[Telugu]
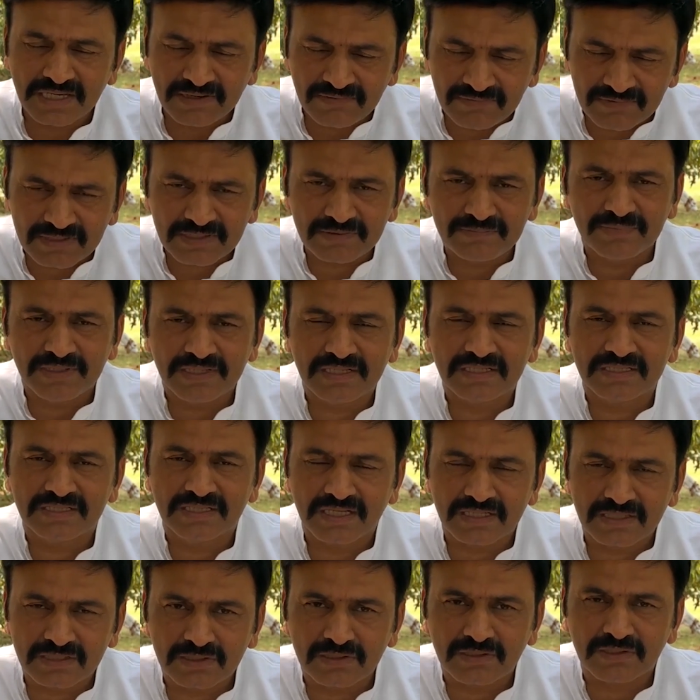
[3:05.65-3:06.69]
ఏమిటి మీకు
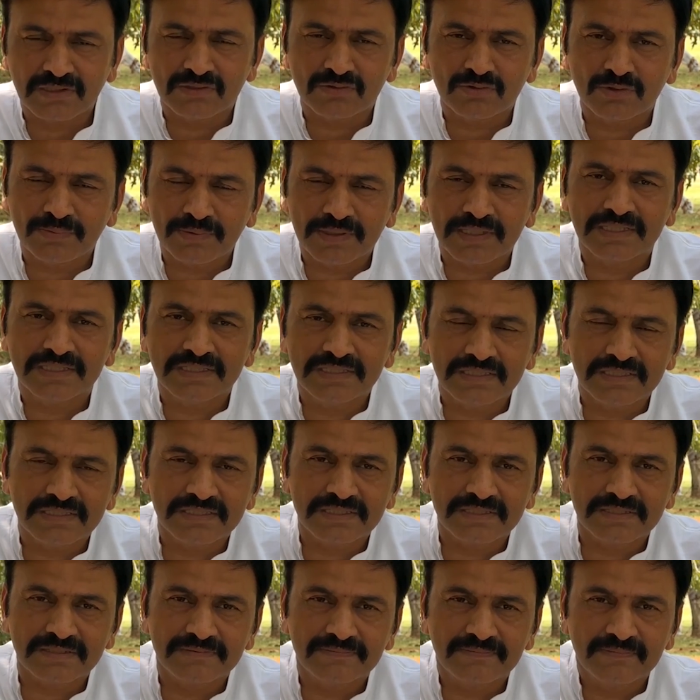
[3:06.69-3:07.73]
దరిద్రం ఎందుకు
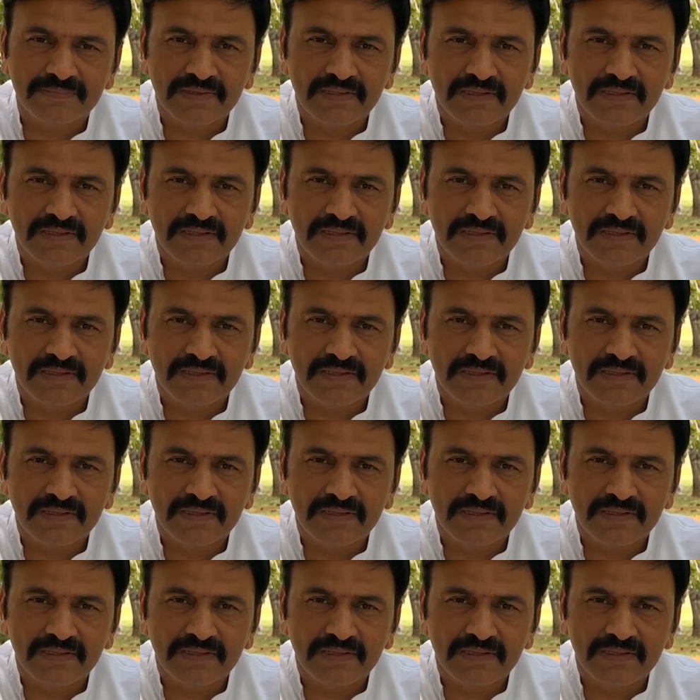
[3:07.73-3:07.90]
పట్టింది